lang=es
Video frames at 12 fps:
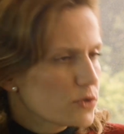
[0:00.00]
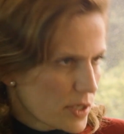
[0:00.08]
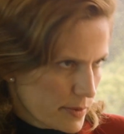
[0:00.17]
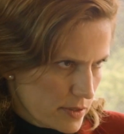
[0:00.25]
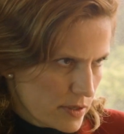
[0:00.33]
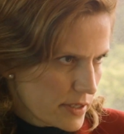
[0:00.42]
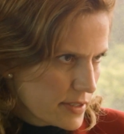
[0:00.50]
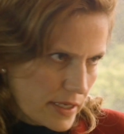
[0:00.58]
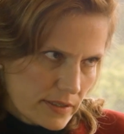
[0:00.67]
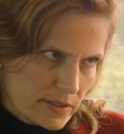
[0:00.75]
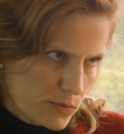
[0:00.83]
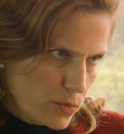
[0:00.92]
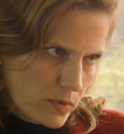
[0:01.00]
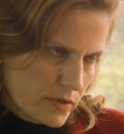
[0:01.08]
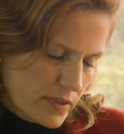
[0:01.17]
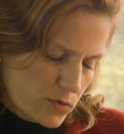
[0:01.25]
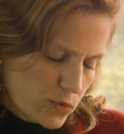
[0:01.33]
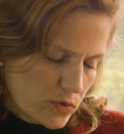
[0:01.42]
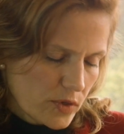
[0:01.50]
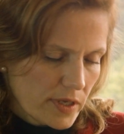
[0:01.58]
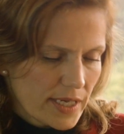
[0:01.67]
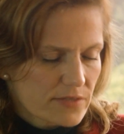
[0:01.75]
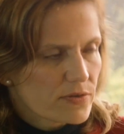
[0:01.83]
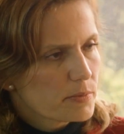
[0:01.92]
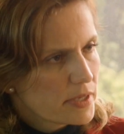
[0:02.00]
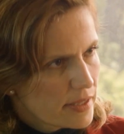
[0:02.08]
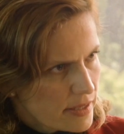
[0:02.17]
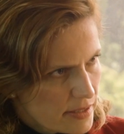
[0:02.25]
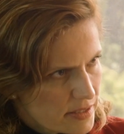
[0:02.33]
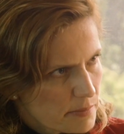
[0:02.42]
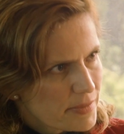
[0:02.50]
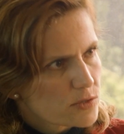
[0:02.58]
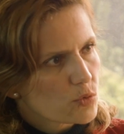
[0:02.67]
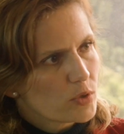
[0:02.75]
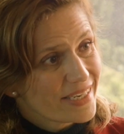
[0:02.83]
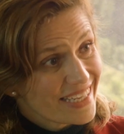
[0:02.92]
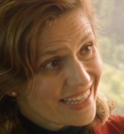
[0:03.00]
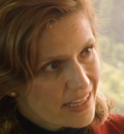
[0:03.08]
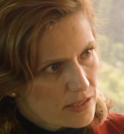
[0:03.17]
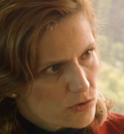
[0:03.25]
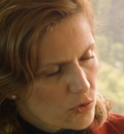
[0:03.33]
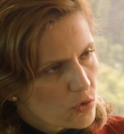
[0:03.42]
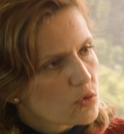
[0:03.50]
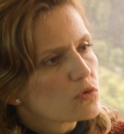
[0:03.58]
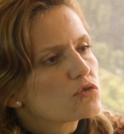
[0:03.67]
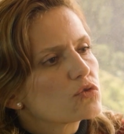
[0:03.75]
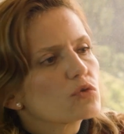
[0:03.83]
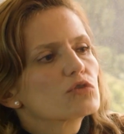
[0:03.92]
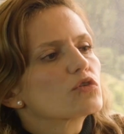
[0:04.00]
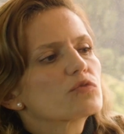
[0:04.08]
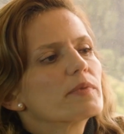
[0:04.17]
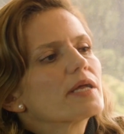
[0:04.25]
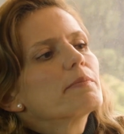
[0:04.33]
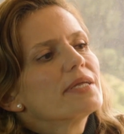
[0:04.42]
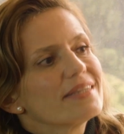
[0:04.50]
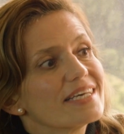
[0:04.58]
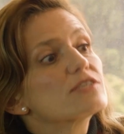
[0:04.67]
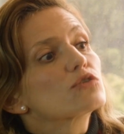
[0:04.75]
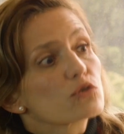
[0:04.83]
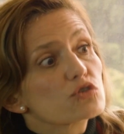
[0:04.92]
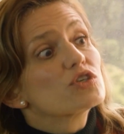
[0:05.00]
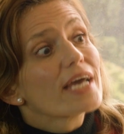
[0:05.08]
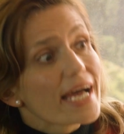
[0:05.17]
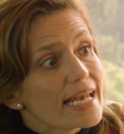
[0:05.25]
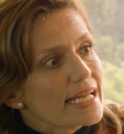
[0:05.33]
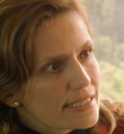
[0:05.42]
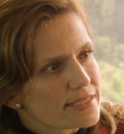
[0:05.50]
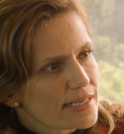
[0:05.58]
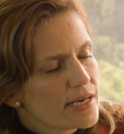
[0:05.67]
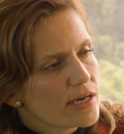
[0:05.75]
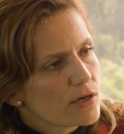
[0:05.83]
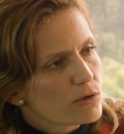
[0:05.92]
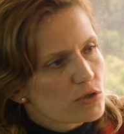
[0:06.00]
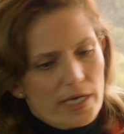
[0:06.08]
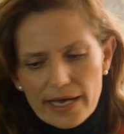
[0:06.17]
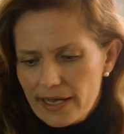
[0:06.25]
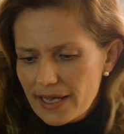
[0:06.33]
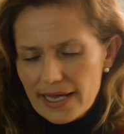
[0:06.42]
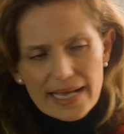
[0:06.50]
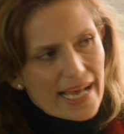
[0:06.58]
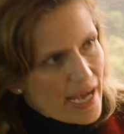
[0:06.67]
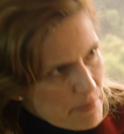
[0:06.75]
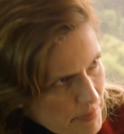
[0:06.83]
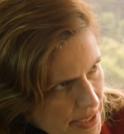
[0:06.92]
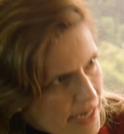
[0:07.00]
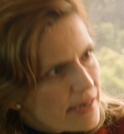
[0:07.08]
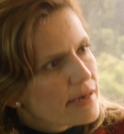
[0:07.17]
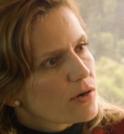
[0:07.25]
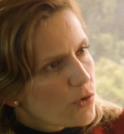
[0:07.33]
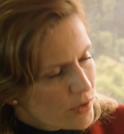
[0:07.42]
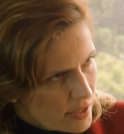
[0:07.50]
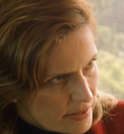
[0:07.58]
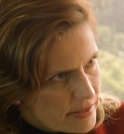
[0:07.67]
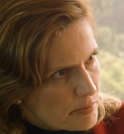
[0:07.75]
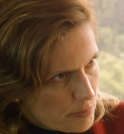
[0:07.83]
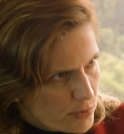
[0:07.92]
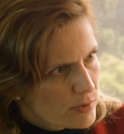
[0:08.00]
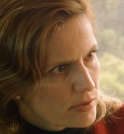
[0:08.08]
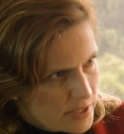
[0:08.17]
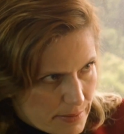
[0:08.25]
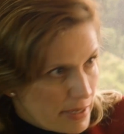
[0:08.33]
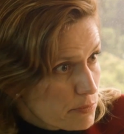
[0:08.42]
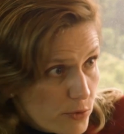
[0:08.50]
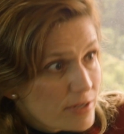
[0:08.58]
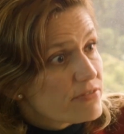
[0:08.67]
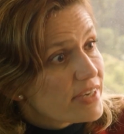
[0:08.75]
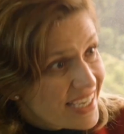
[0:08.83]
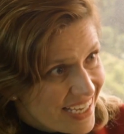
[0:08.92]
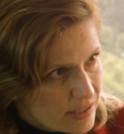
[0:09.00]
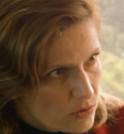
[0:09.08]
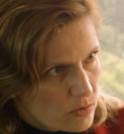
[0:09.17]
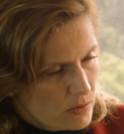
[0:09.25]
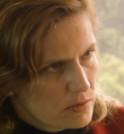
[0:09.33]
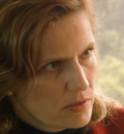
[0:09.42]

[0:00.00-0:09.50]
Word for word: tú sabes, este, este, este asunto de las feminidades y masculinidades son constructos meramente sociales. O sea, cambian con el tiempo, se van modificando.